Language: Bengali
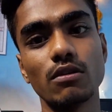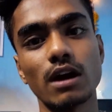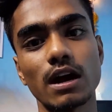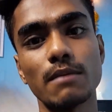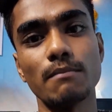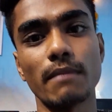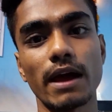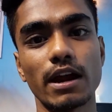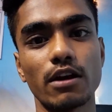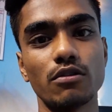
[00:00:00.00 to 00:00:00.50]
দোকান
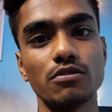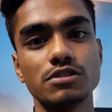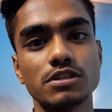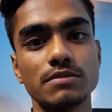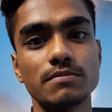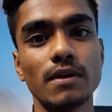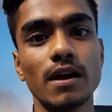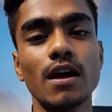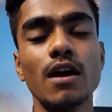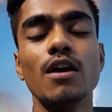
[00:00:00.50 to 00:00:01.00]
মাইক্রোচিপ
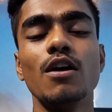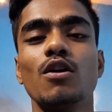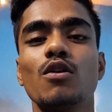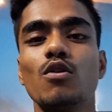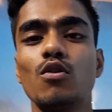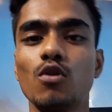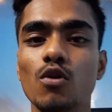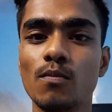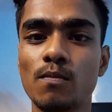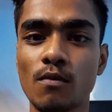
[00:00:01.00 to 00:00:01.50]

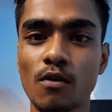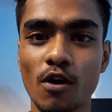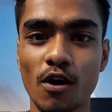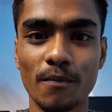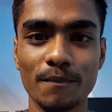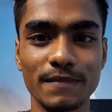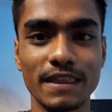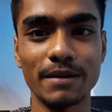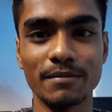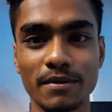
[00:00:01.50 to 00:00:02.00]
খুব কম
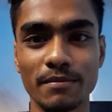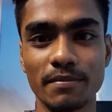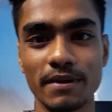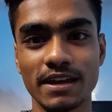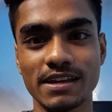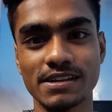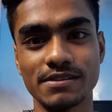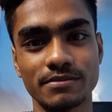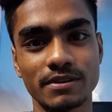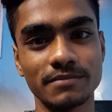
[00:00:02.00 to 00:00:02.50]
দামে পেয়ে
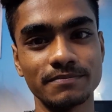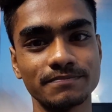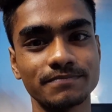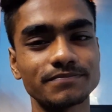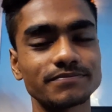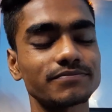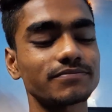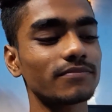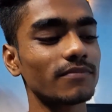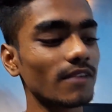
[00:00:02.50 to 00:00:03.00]
যাবে
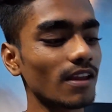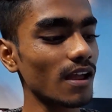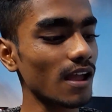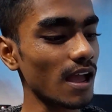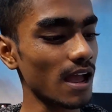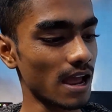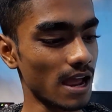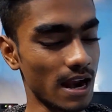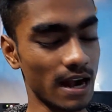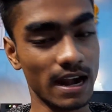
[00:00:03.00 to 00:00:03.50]

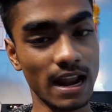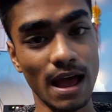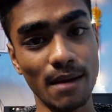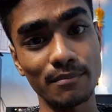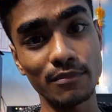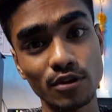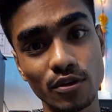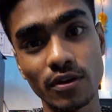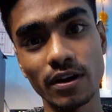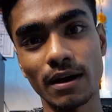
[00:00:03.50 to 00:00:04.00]
অ্যান্ড
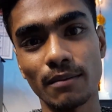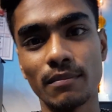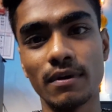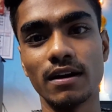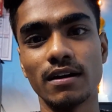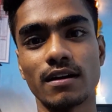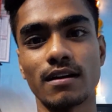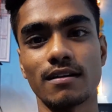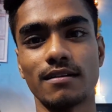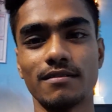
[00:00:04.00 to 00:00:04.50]
আমিও
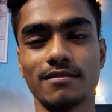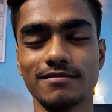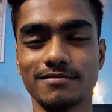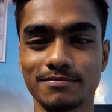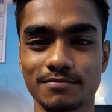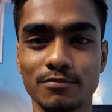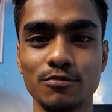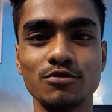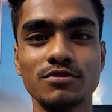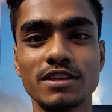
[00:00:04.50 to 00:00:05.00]
আমার
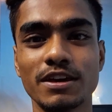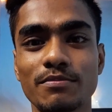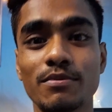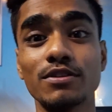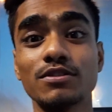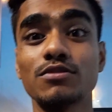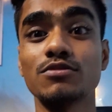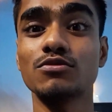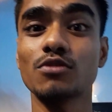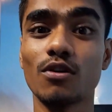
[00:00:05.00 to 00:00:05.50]
বুঝতেই
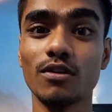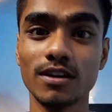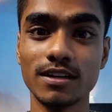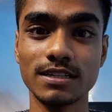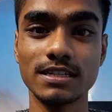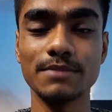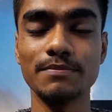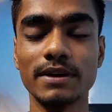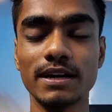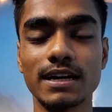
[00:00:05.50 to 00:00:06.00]
পারছো
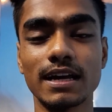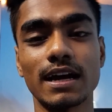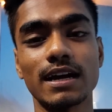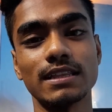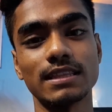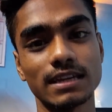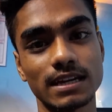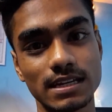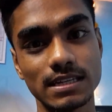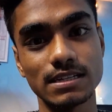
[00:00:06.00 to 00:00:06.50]
স্কলারশিপের টাকা
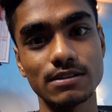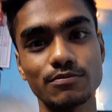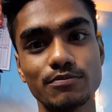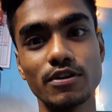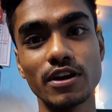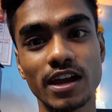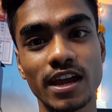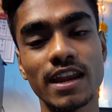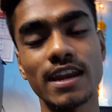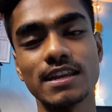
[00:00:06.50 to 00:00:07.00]
থেকে
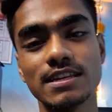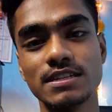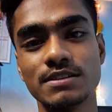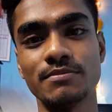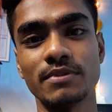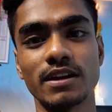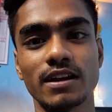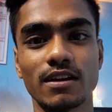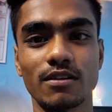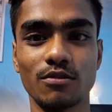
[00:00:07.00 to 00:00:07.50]
জমিয়ে কিনেছি
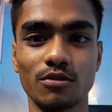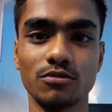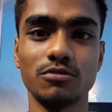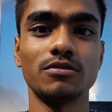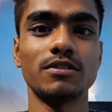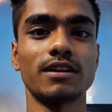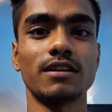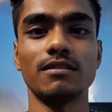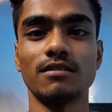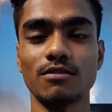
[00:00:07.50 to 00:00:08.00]
মানে
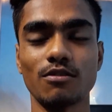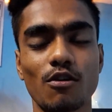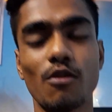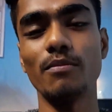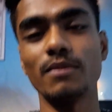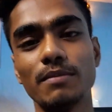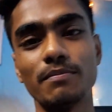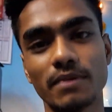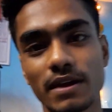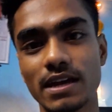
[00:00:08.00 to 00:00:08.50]
কতটা
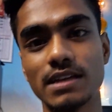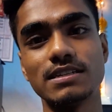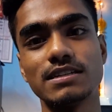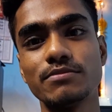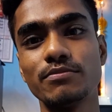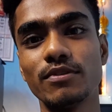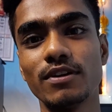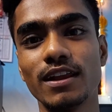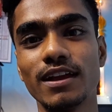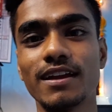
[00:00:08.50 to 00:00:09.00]
কমে পেয়েছি
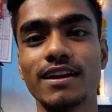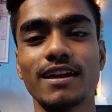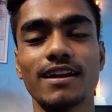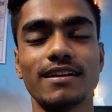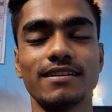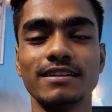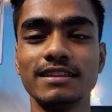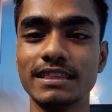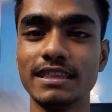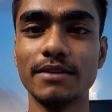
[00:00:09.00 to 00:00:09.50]
বলে
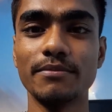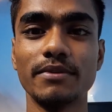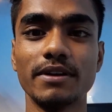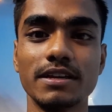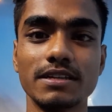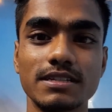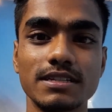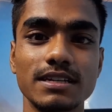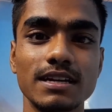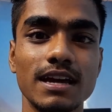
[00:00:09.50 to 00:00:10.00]
কিনতে
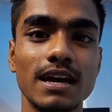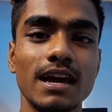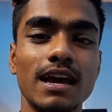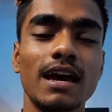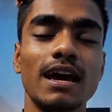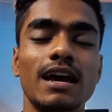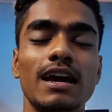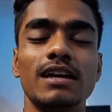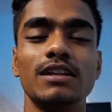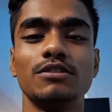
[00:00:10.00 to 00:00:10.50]
পেরেছি
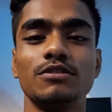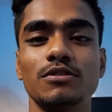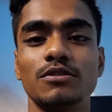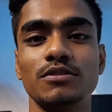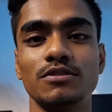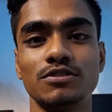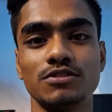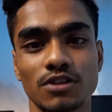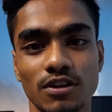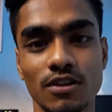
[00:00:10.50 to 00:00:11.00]
তো
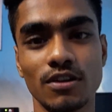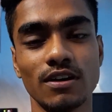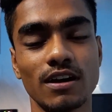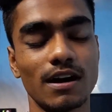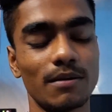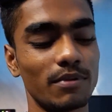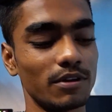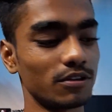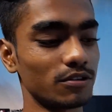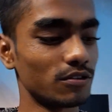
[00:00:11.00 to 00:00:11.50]
চলো
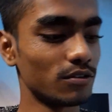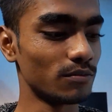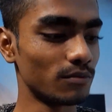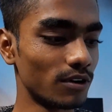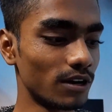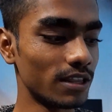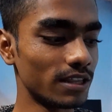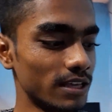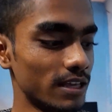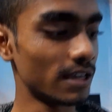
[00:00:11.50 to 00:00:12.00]
আপাতত
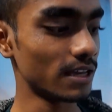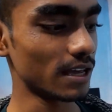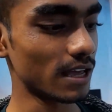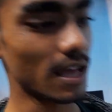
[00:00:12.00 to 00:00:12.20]
বলে দিই